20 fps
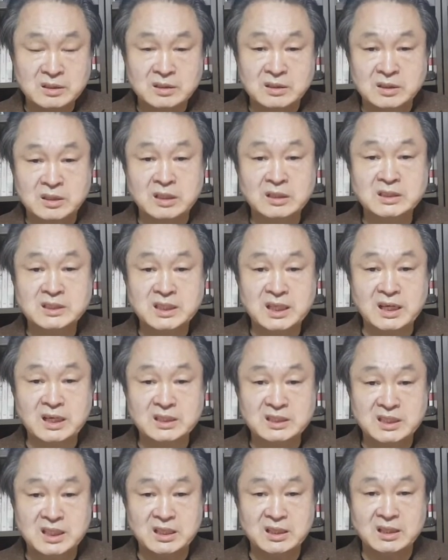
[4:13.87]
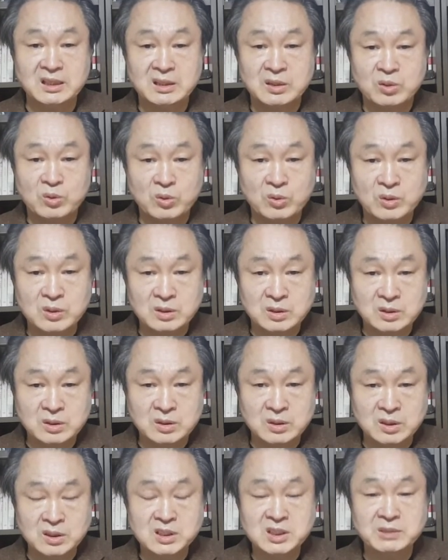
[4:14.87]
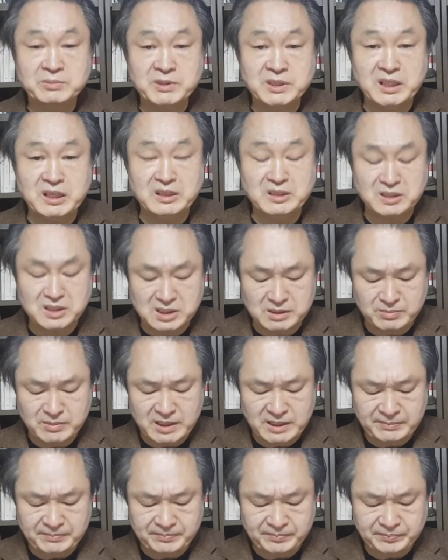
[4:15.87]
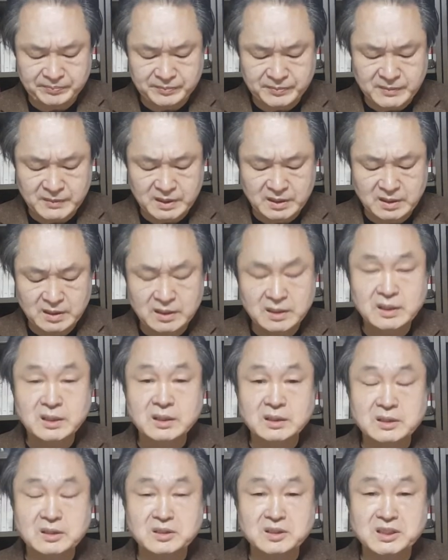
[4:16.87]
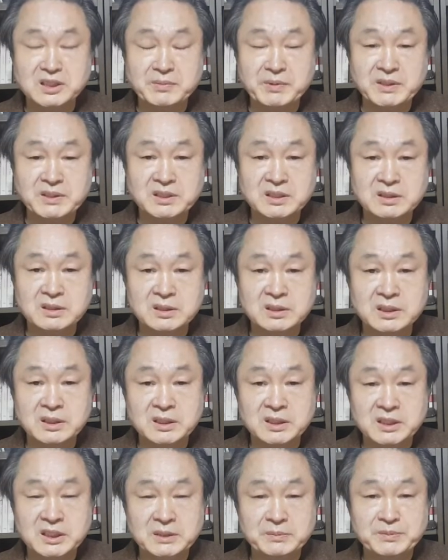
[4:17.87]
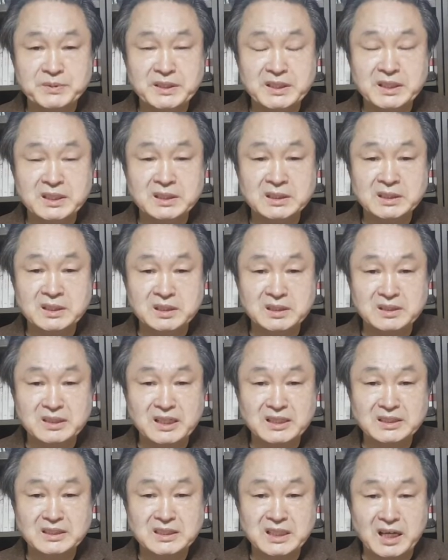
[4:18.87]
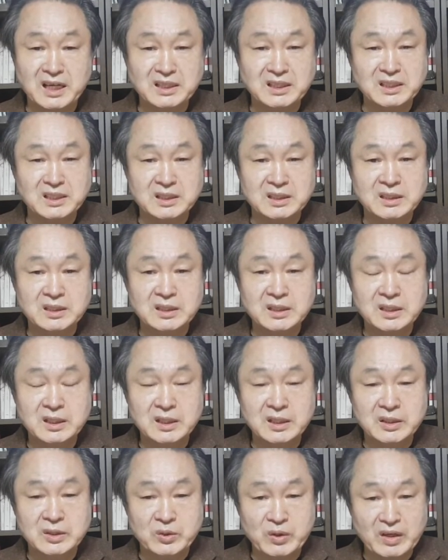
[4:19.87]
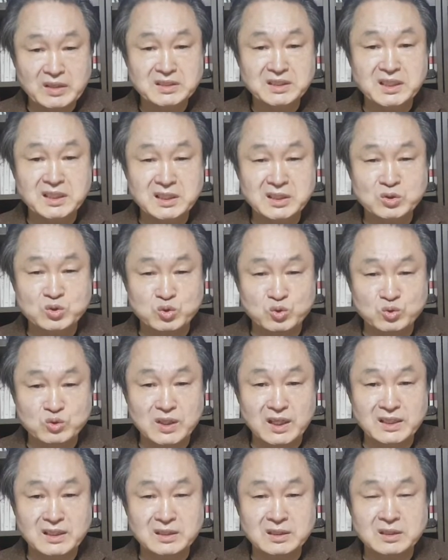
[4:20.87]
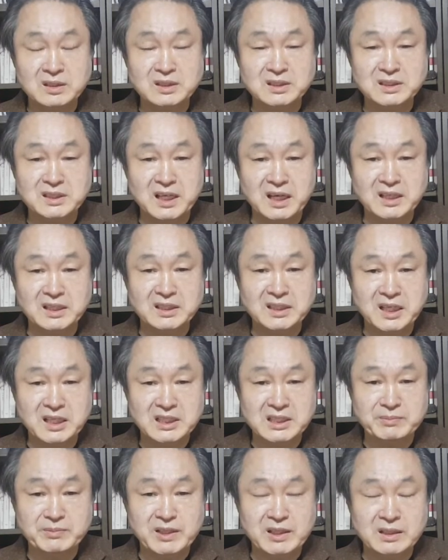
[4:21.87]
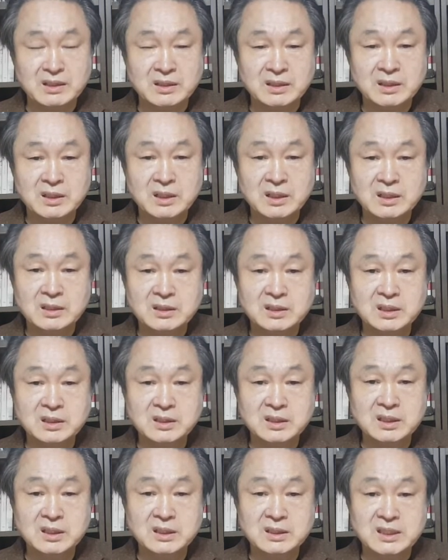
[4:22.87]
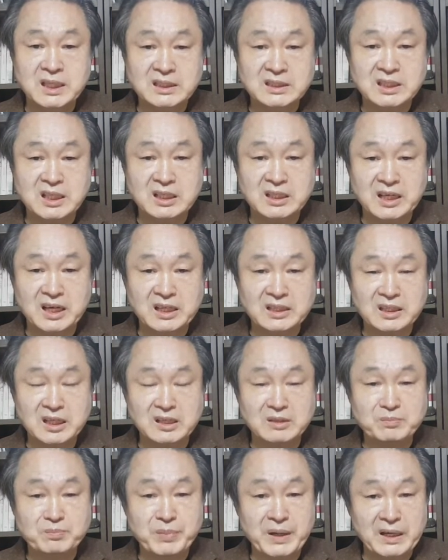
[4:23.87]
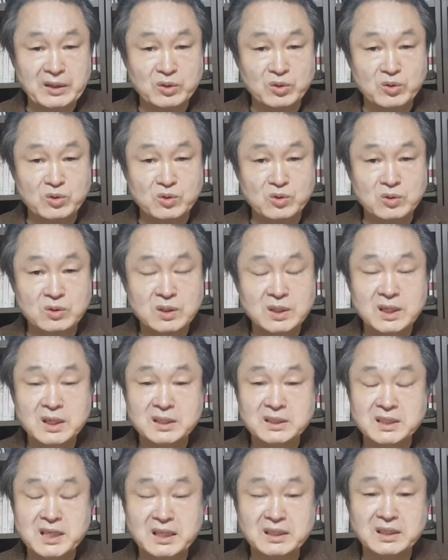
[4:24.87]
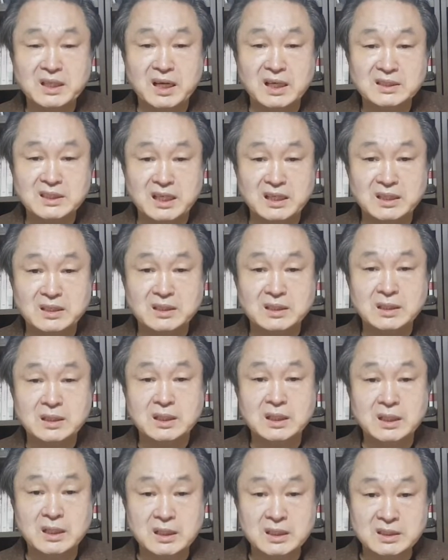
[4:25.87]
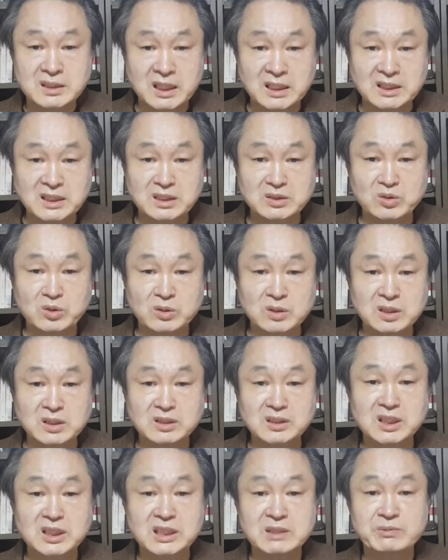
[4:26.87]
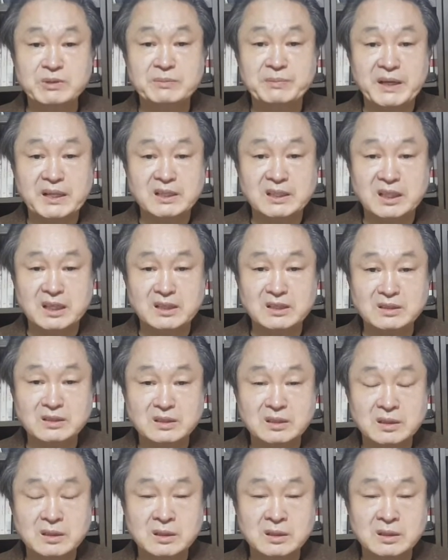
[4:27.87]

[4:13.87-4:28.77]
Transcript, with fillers: 결재가 있어야 이첩이 되는 것입니다. 그런 점에서 이번에 드러난 상이 굉장히 중요한 그런 상이 되겠습니다. 특히 사찰을 당했다는 박용호 센터장은 자신도 그런 느낌을 받았다는